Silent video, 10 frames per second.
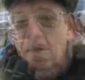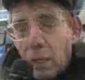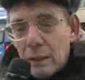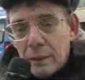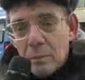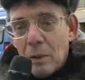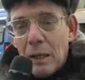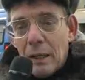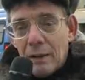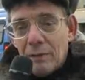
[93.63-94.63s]
In Altre
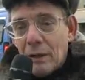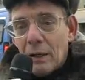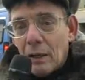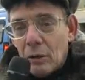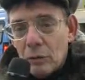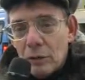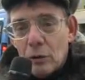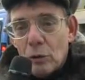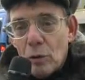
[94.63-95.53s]
balle che viene raccontato,